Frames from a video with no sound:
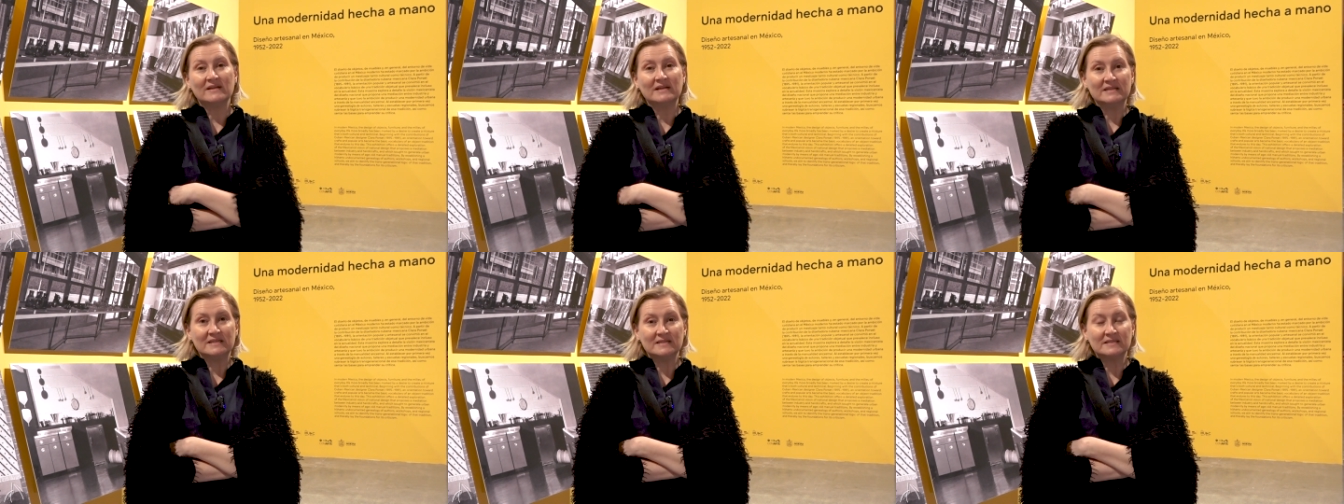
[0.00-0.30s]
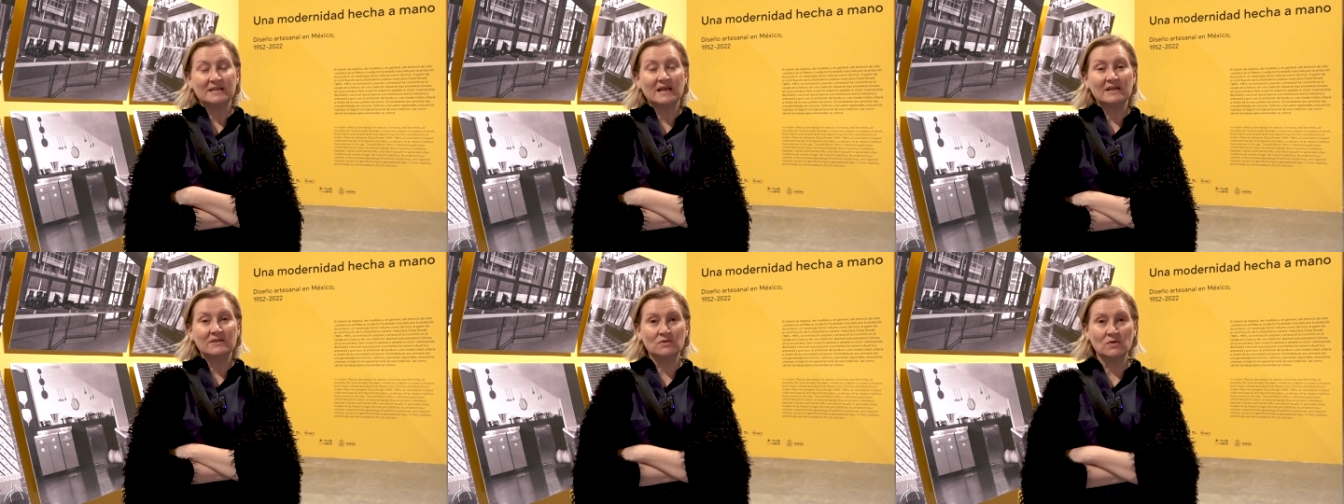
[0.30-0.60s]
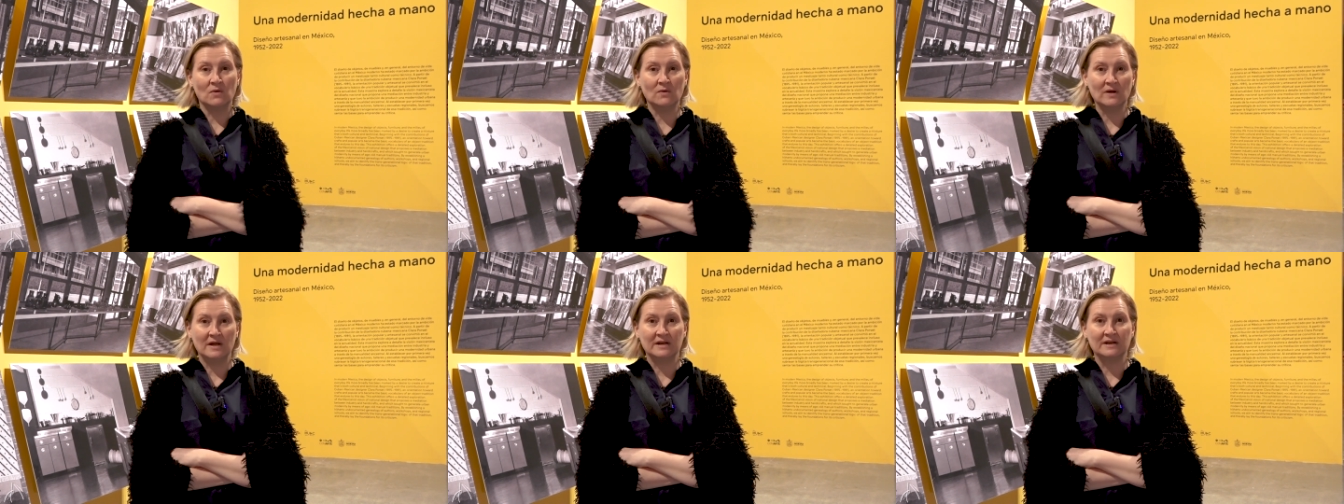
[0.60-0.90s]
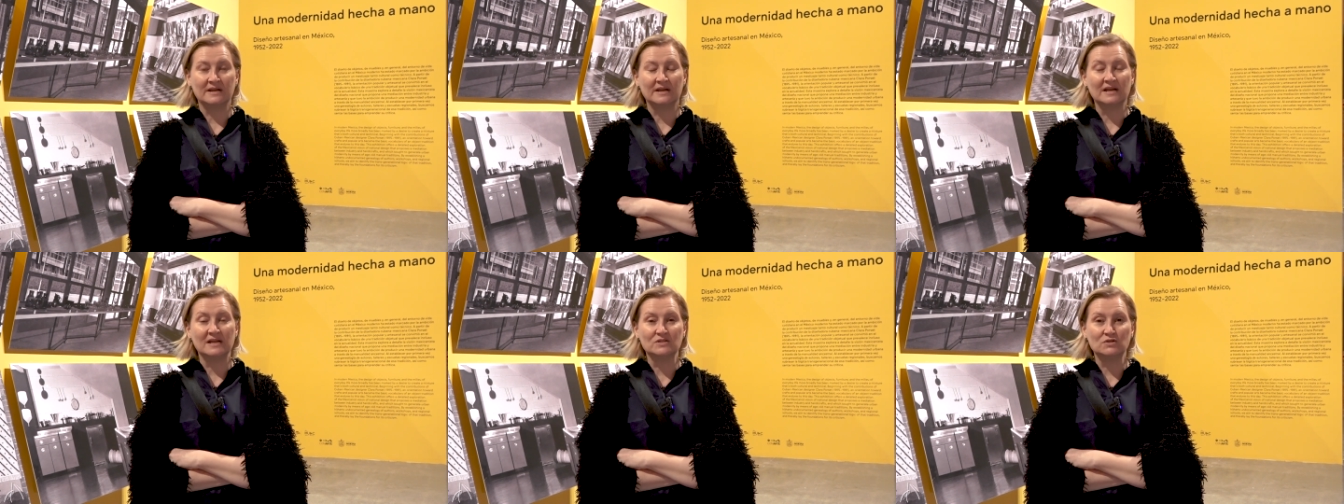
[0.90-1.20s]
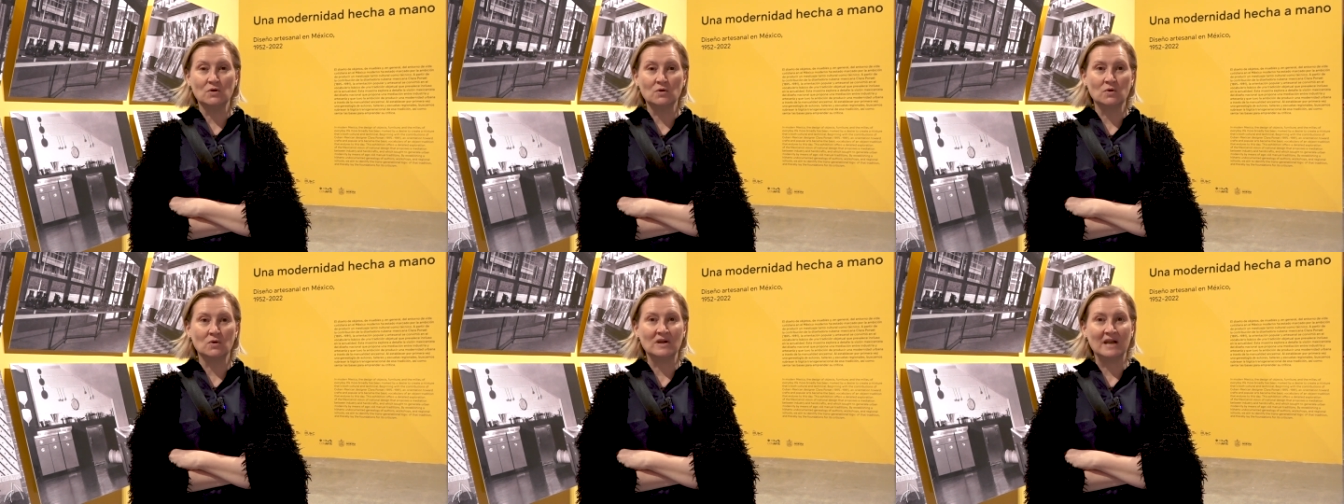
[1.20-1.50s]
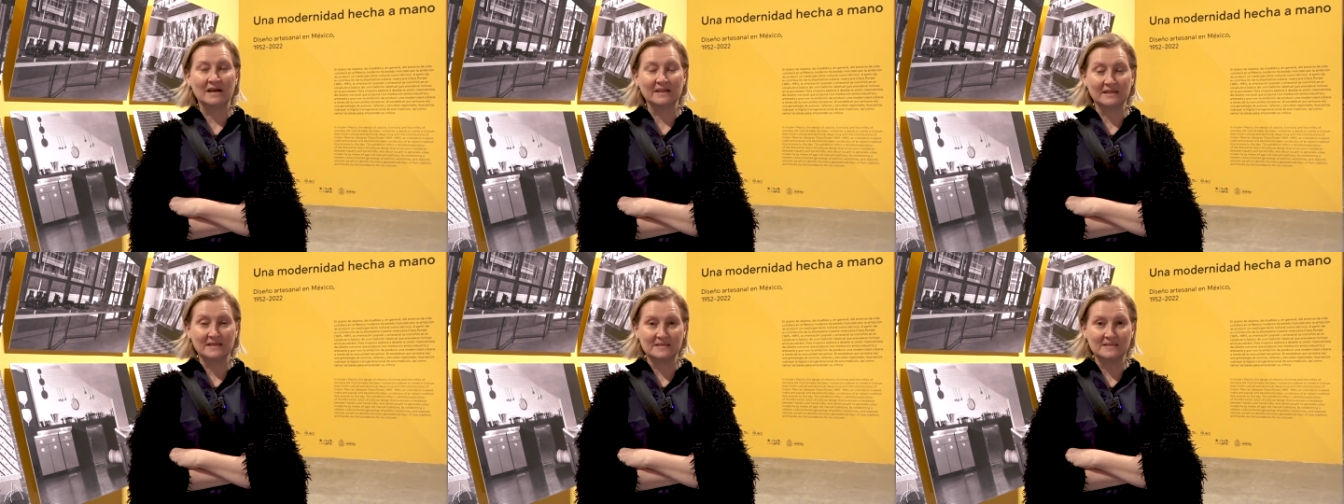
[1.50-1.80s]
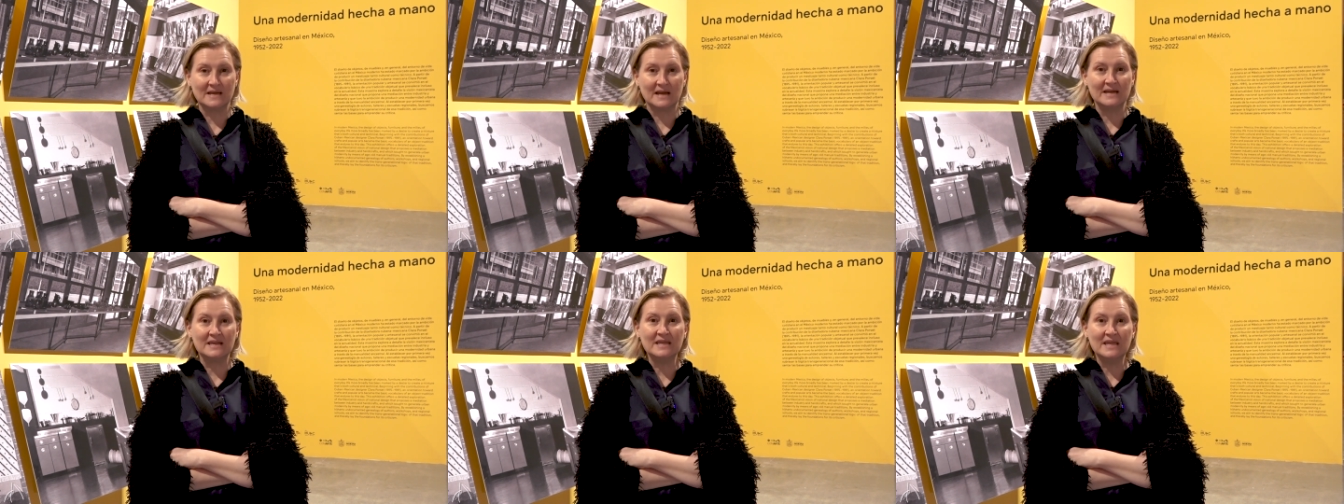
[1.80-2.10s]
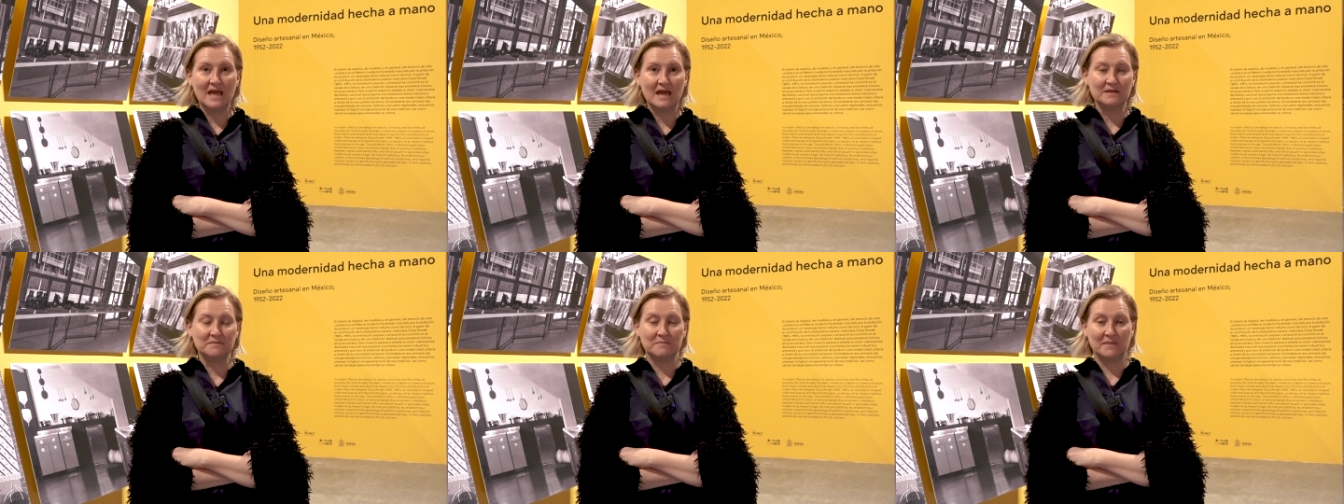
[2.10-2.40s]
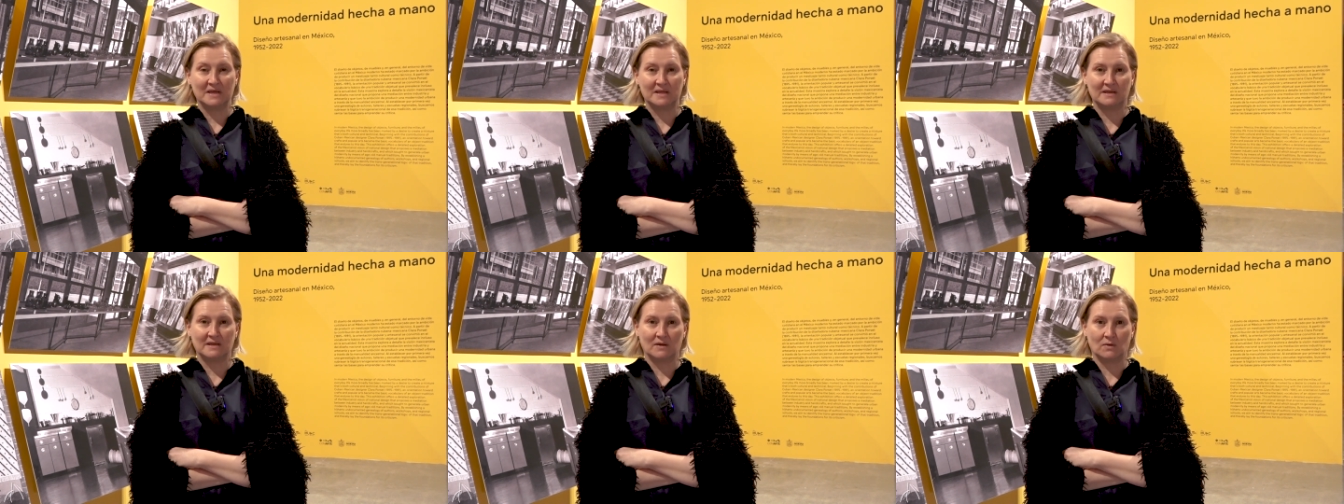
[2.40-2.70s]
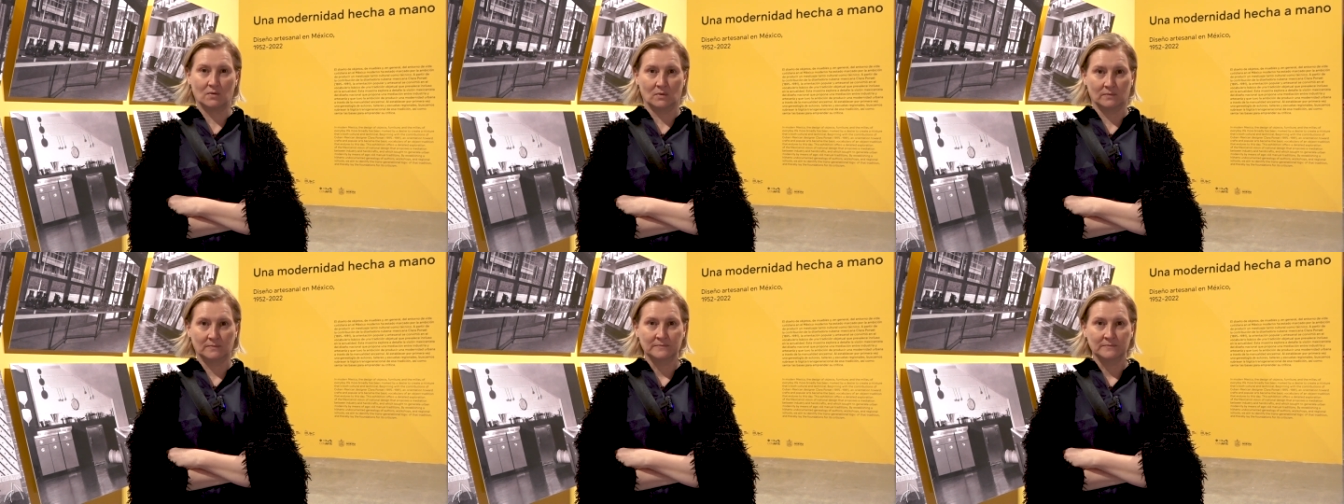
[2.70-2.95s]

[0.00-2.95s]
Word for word: del diseño en relación con la artesanía en México.